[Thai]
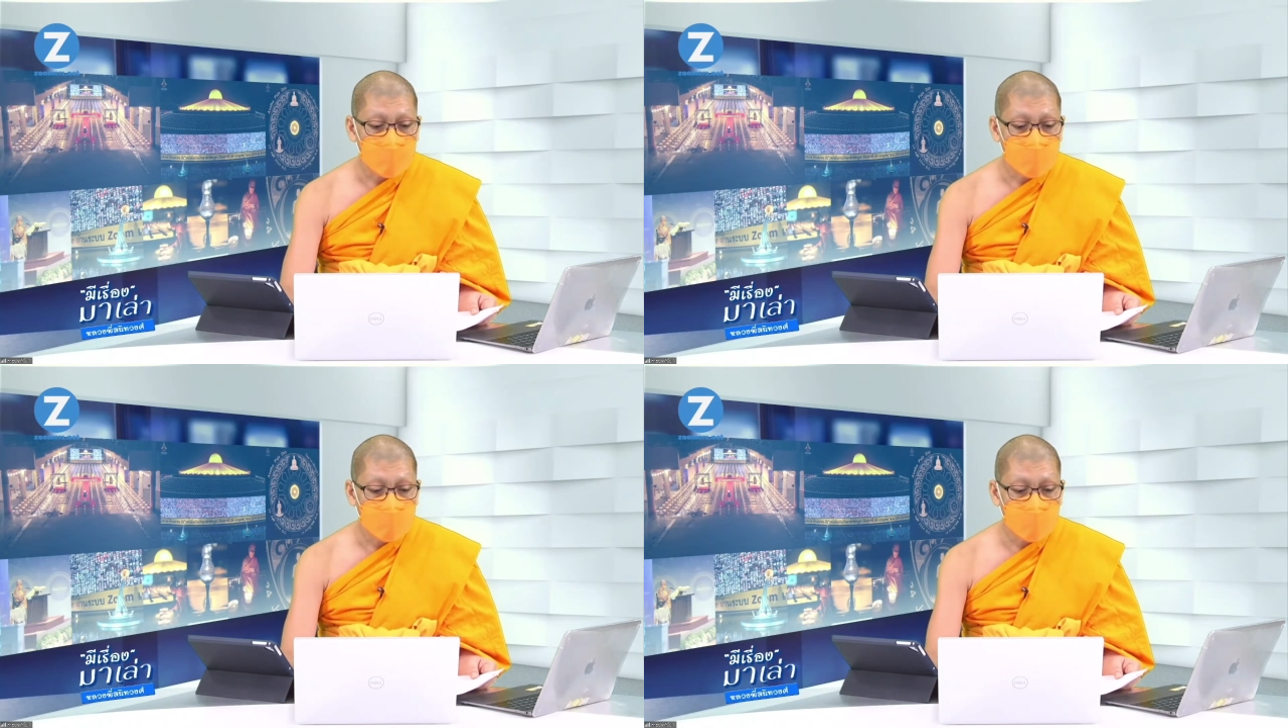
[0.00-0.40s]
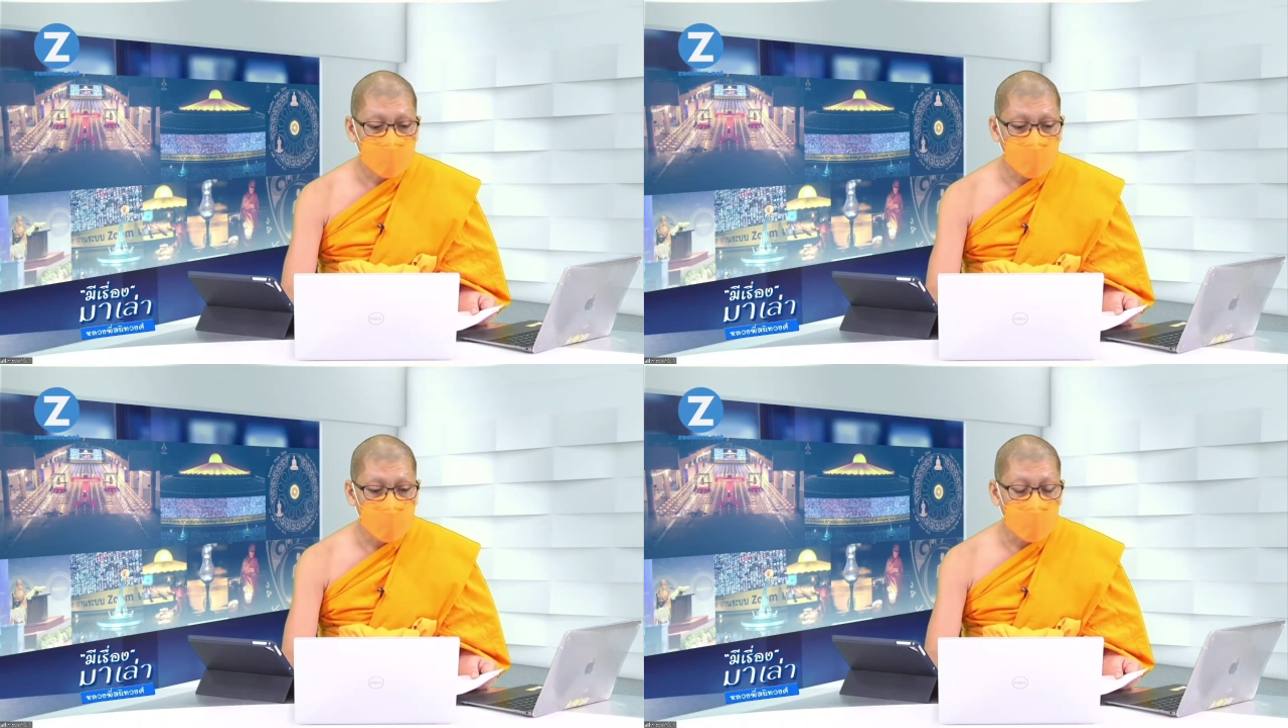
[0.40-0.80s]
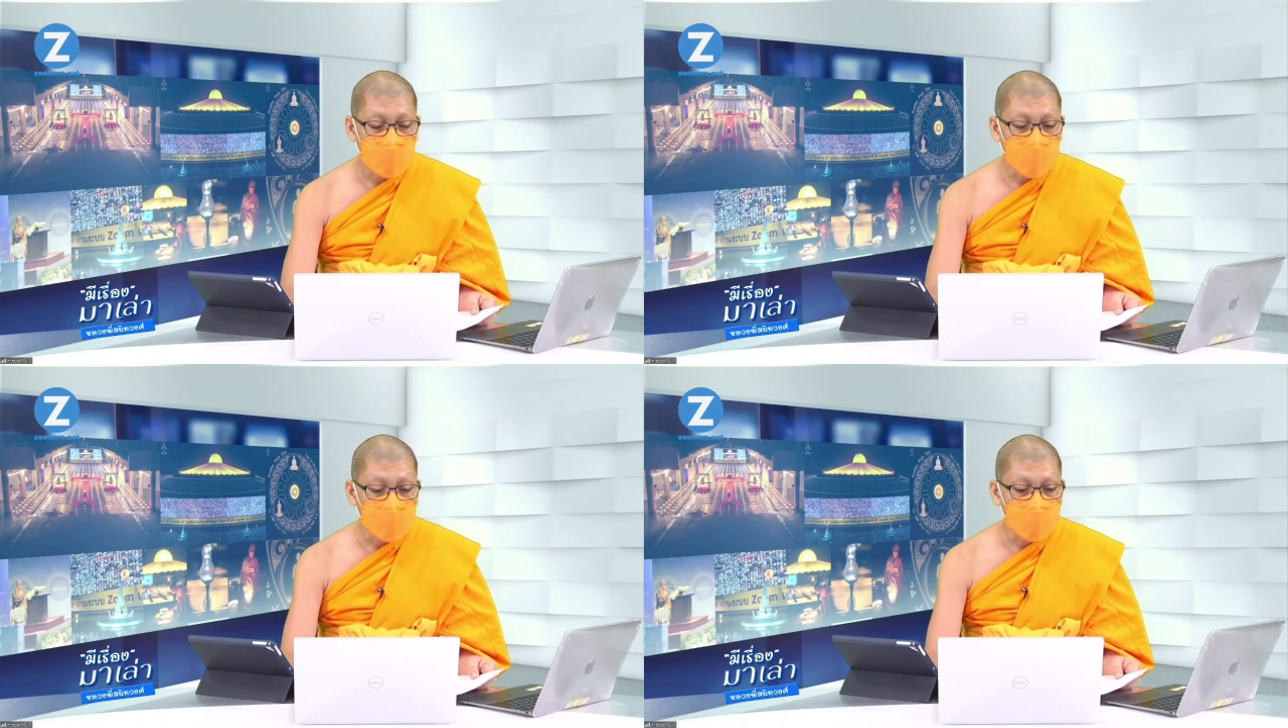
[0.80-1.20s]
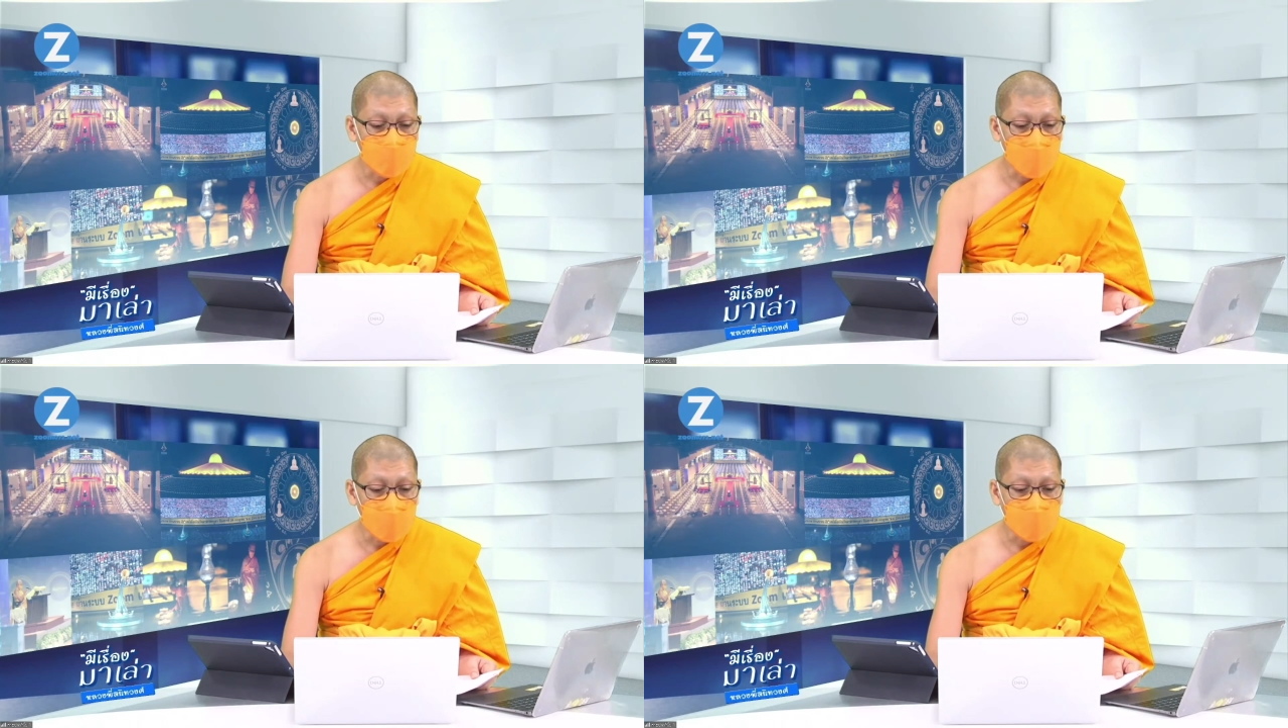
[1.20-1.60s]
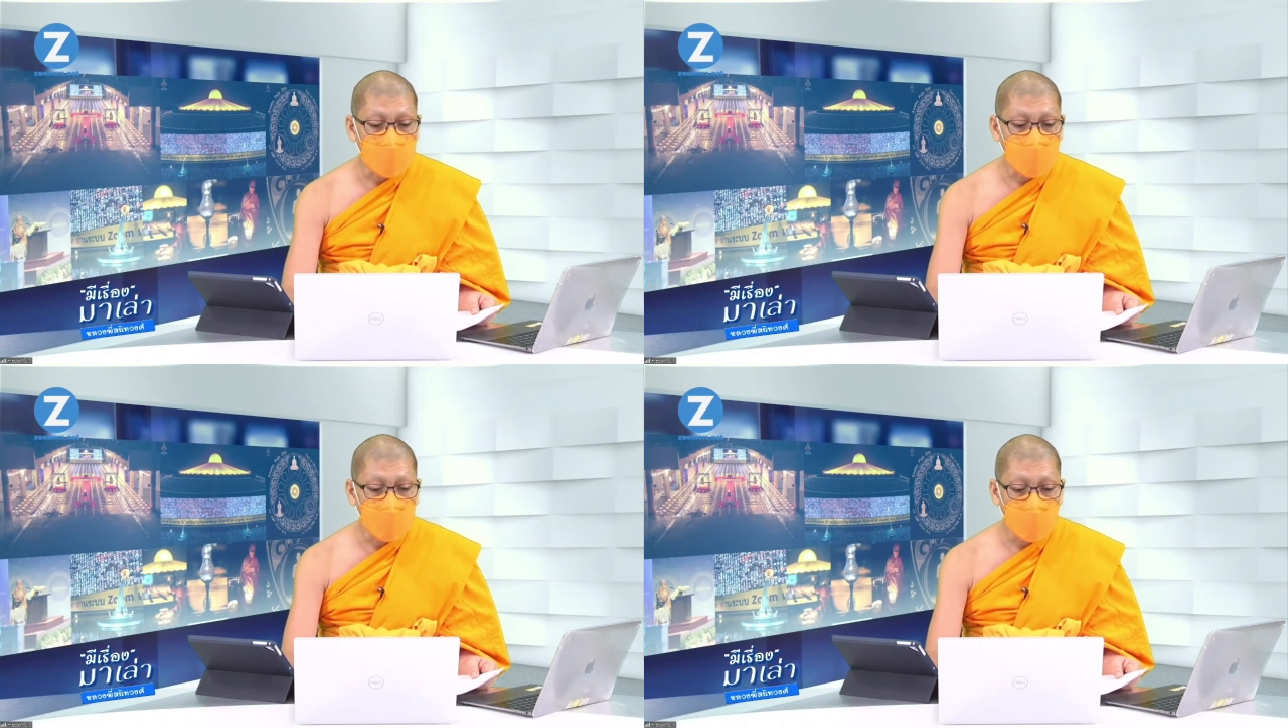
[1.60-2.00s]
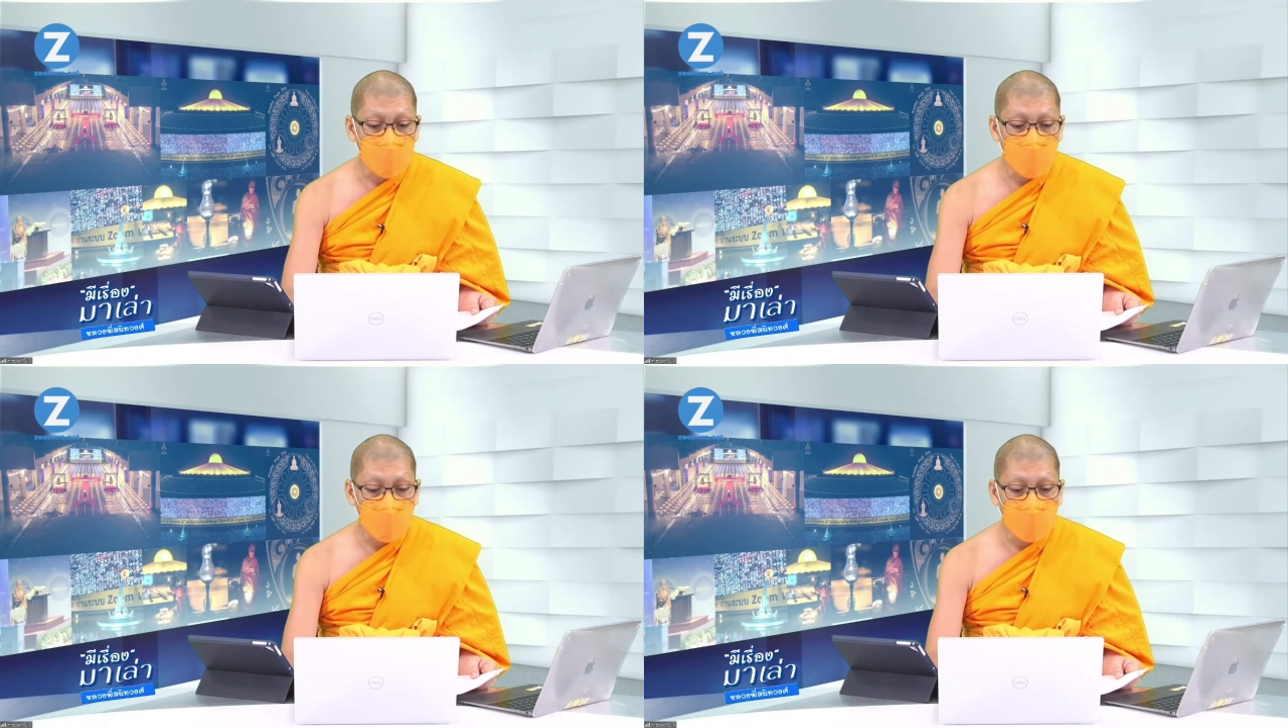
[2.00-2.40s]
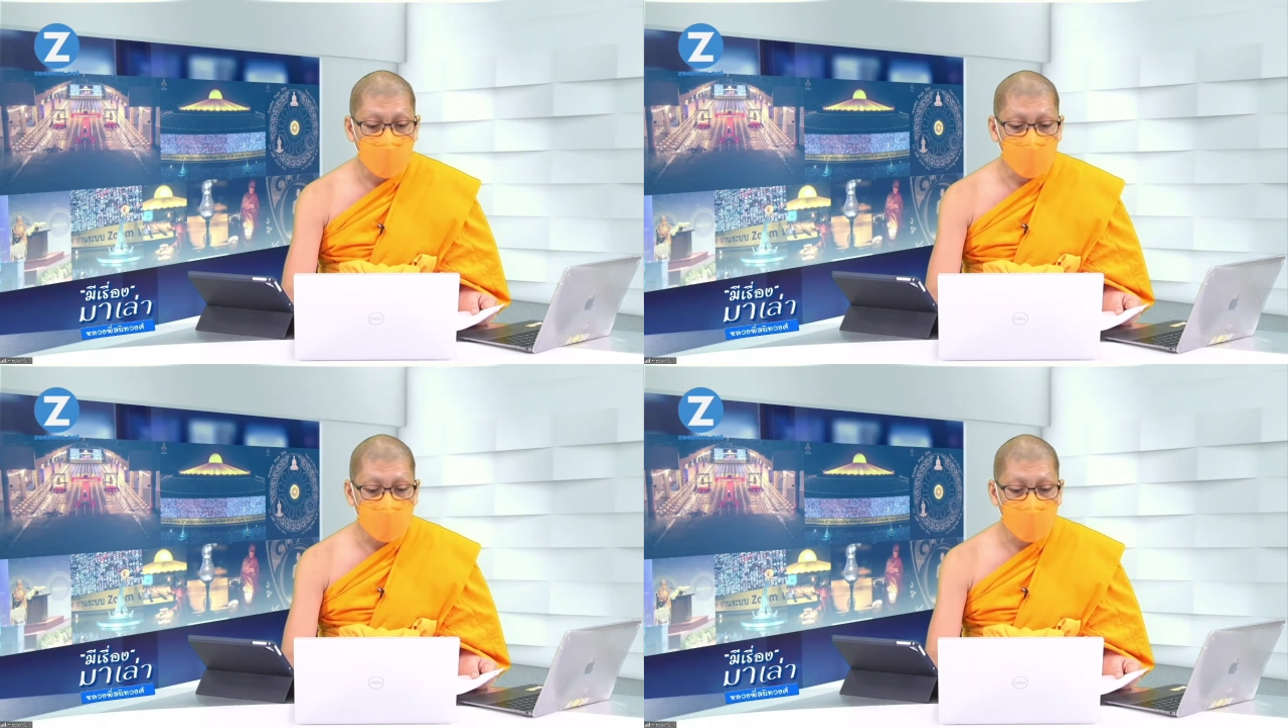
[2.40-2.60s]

นครหลวง 13 นครหลวง